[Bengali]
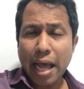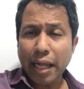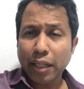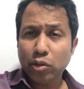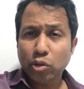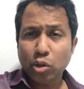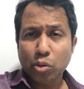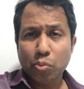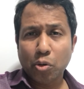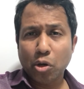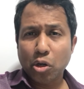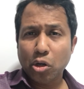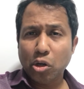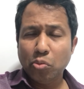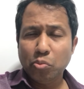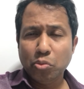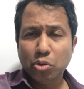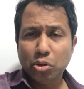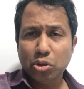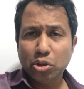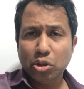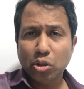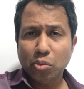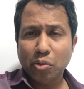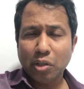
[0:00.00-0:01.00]
এত বড়
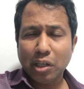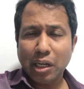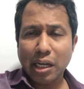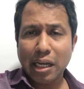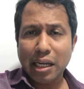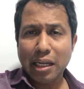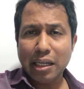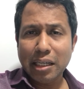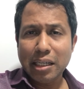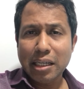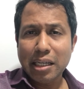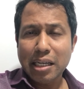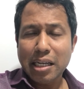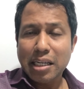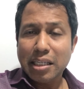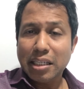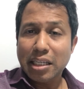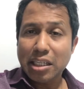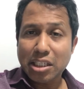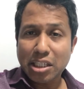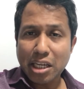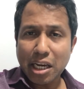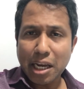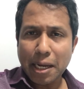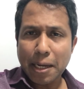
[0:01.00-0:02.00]
মুক্তমোনা
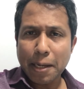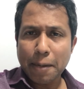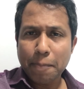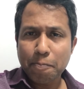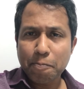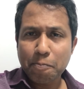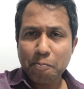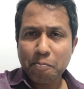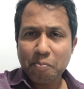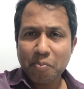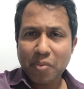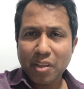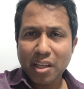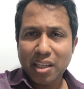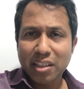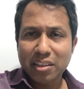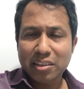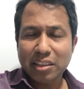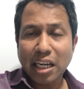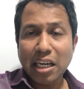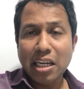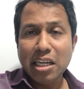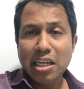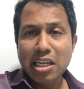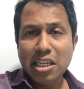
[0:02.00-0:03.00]
যে সে
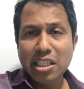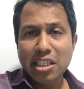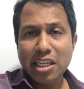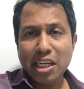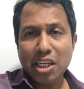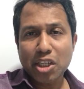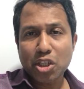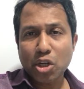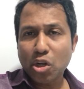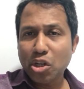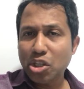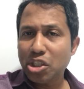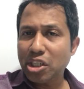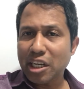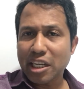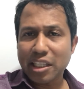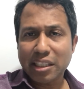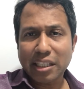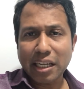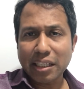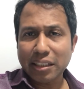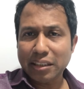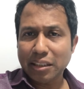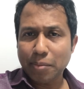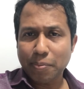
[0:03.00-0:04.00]
তার নিজের সংসারে
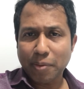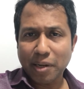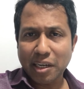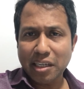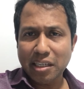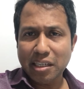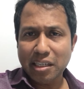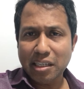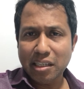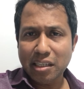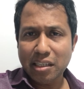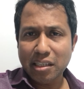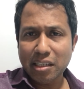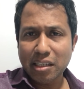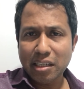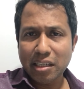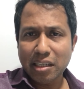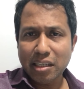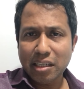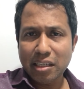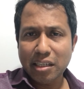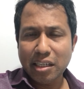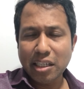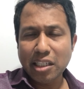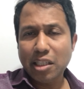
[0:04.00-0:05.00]
থাকতে পারেনি
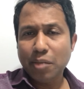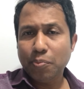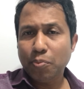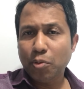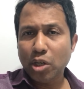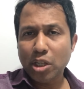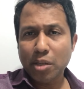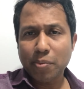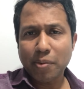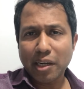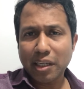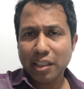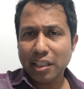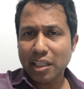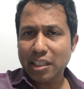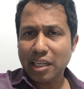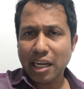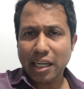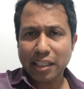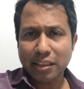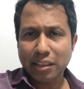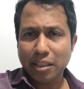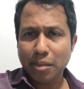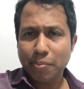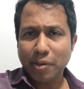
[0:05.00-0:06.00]
নিজের পরিবারকে
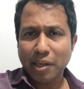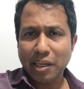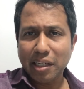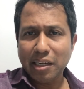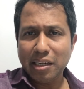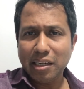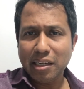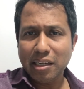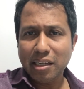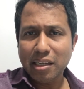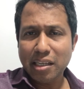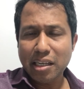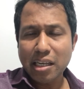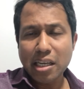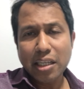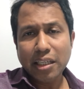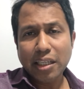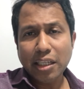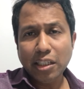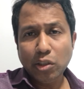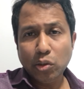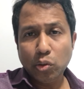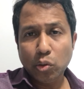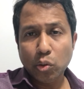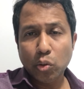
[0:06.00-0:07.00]
রাখতে পারেনি
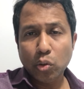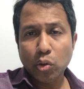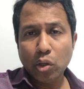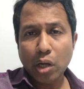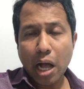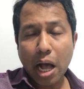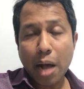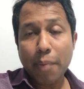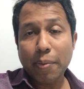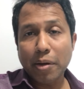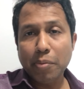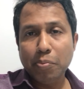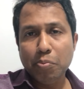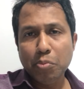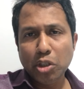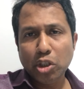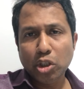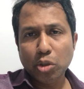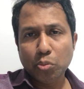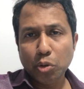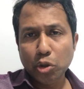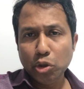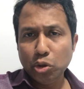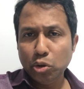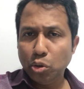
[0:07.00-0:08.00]
কিন্তু আবার
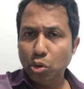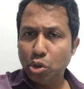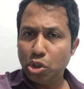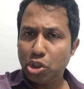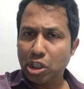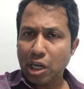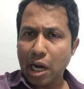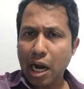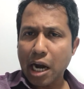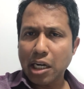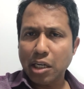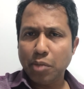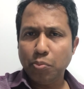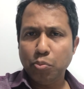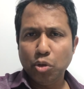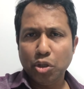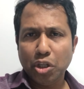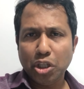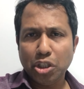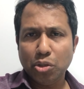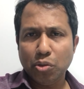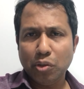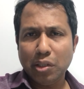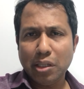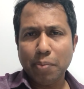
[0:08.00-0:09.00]
মৃত বন্ধুর ষাট
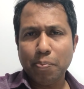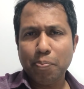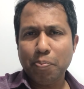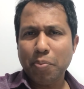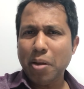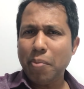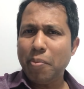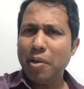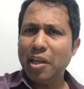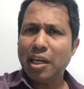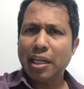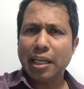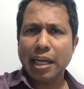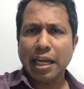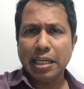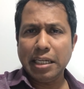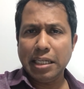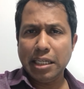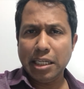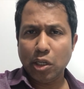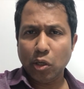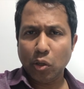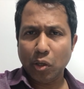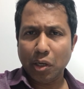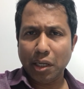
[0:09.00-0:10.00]
বুকে জড়িয়ে প্রেমের
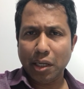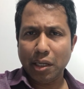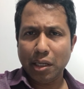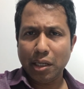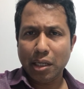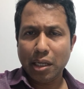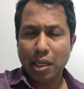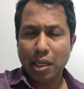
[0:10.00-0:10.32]
কাহিনী করে